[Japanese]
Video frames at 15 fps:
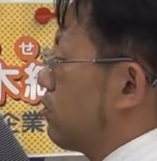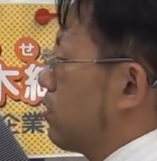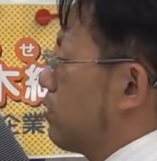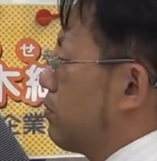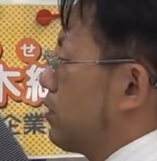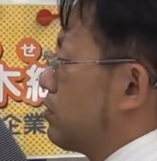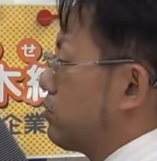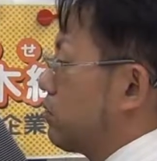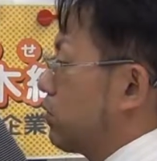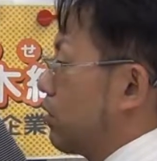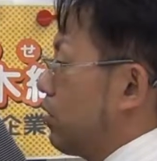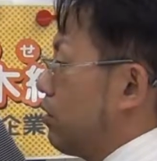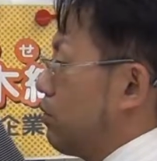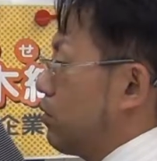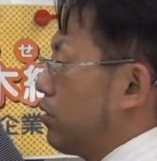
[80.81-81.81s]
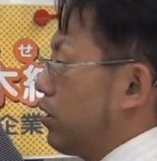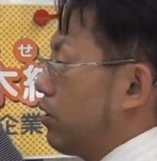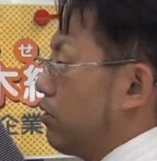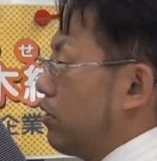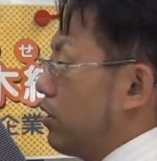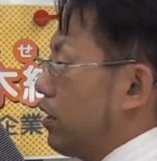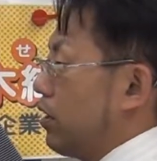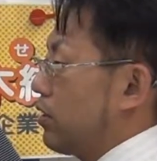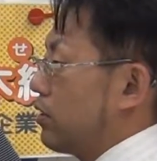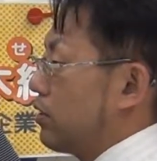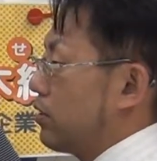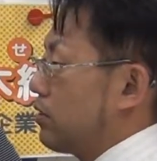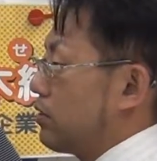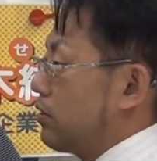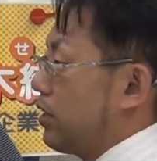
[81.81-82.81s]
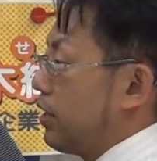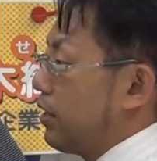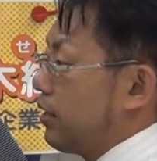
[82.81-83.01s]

れはバストケアボタンはないんですね